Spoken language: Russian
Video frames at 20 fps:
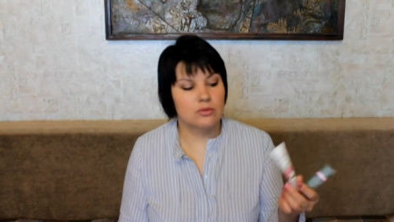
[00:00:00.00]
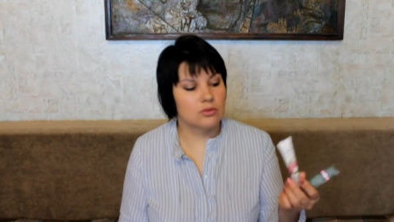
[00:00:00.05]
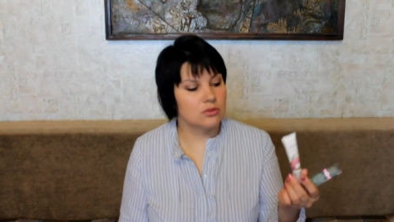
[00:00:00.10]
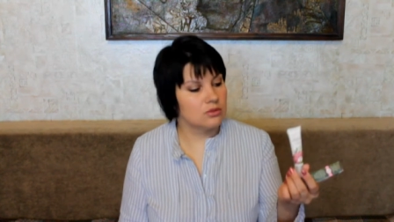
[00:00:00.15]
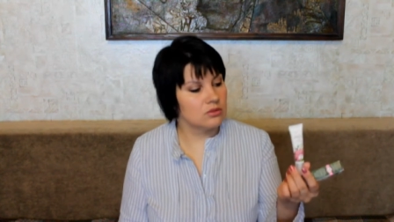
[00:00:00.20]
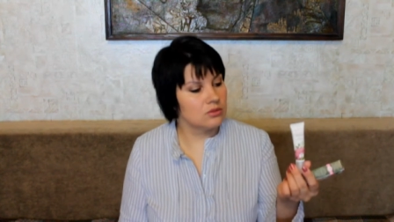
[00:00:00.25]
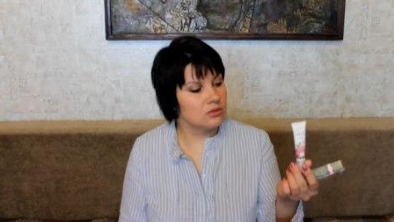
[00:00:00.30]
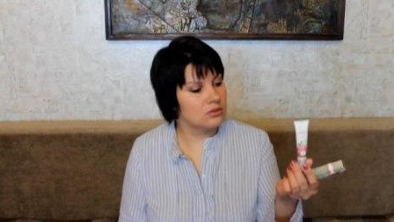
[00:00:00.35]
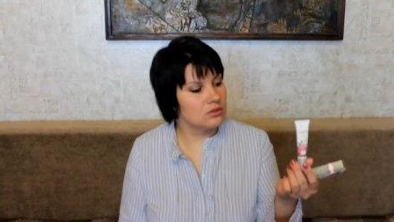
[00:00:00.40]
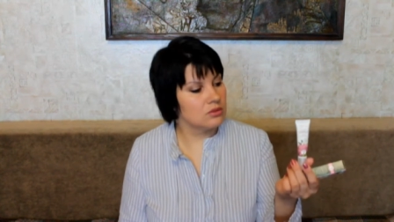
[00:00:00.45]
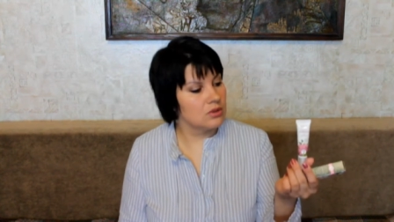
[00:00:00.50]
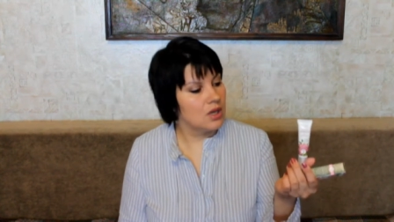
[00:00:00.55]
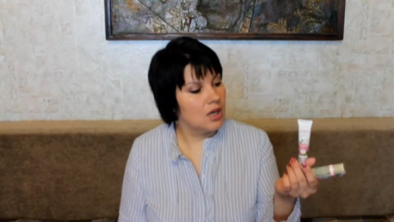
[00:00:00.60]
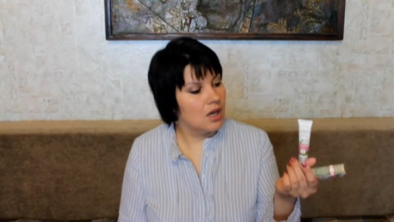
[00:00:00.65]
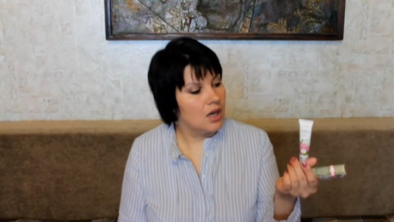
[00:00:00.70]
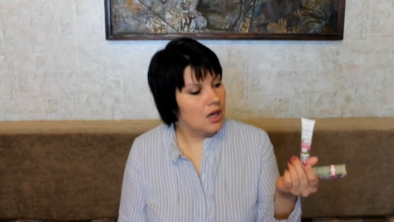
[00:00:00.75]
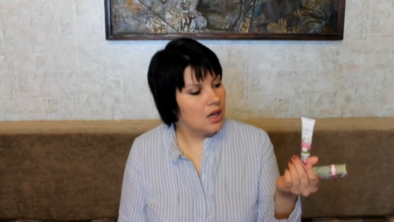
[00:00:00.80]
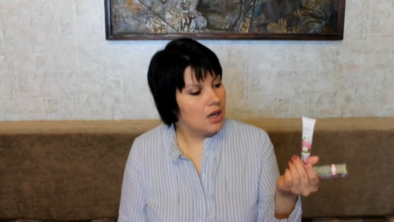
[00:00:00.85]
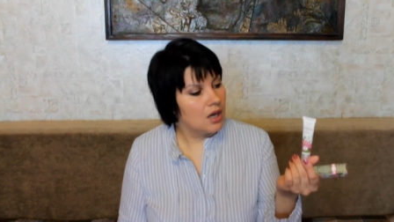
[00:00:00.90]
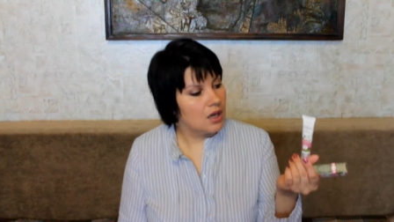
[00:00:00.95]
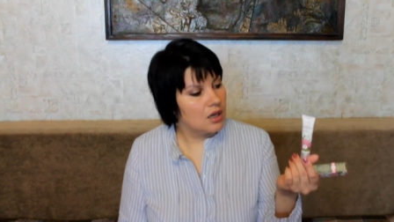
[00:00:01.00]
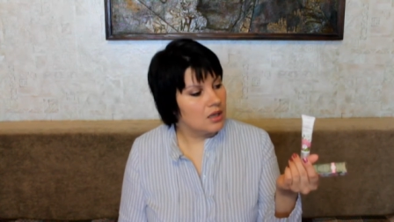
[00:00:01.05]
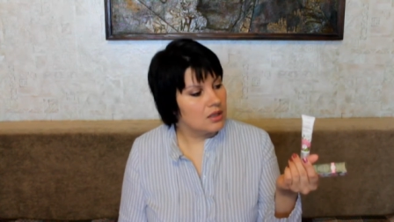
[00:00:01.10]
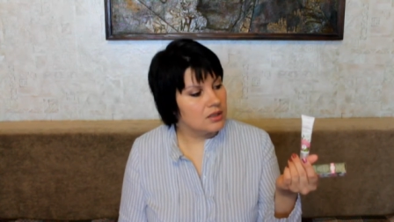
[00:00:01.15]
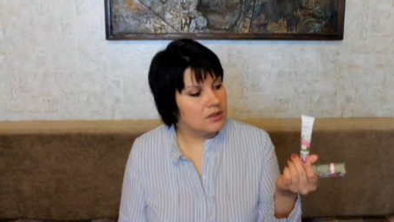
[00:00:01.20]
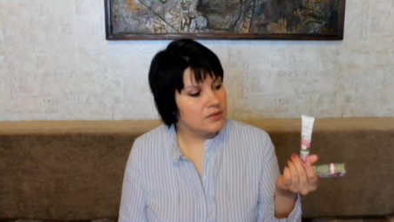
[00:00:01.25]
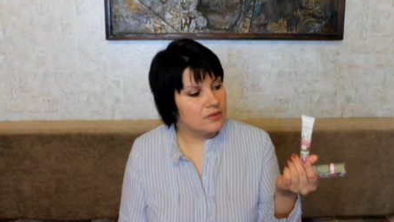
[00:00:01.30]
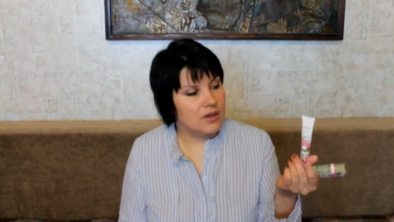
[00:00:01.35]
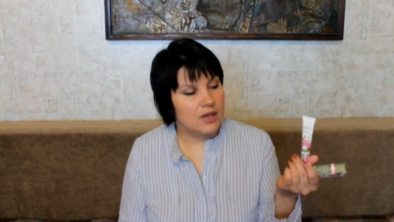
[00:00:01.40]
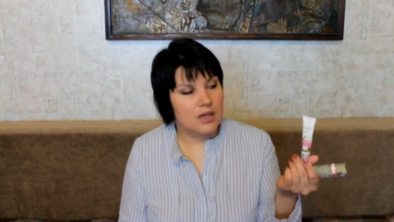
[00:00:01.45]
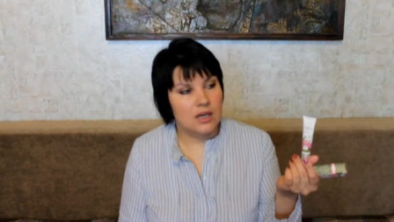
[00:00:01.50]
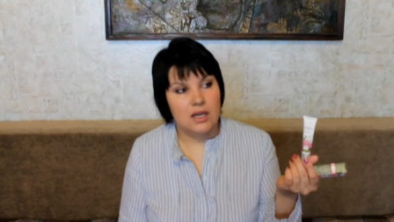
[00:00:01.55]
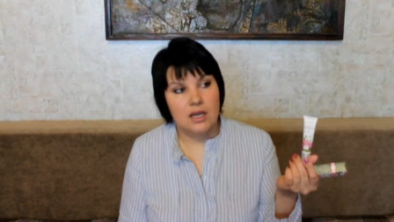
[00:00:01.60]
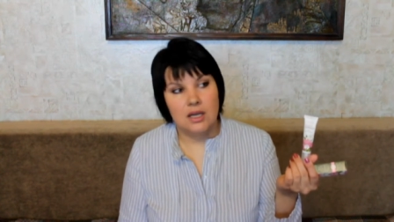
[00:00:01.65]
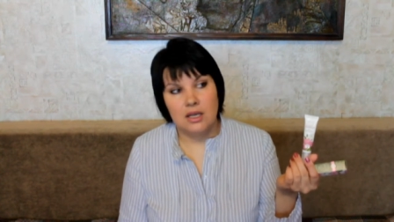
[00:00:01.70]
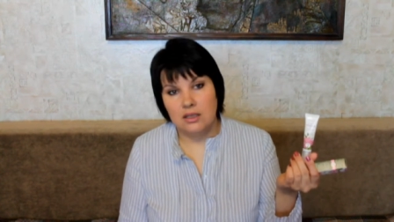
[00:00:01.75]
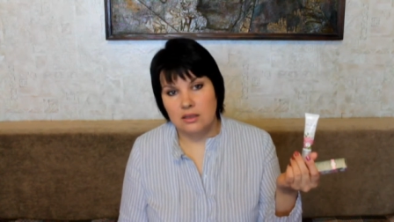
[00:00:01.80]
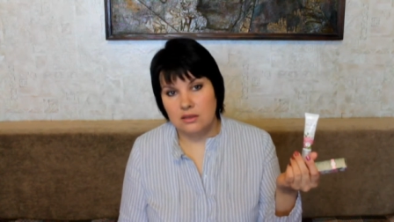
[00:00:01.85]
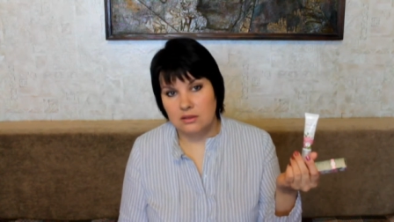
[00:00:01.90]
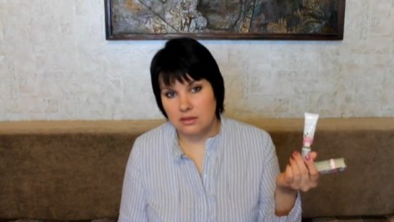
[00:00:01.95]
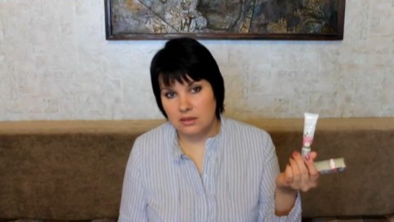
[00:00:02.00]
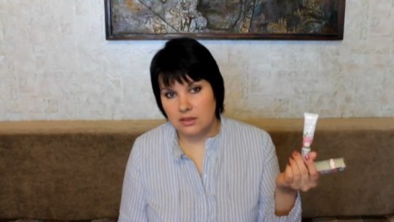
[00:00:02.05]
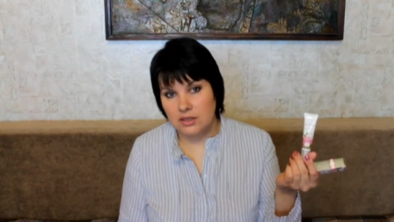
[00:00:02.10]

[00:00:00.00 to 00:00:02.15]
вот э, два э,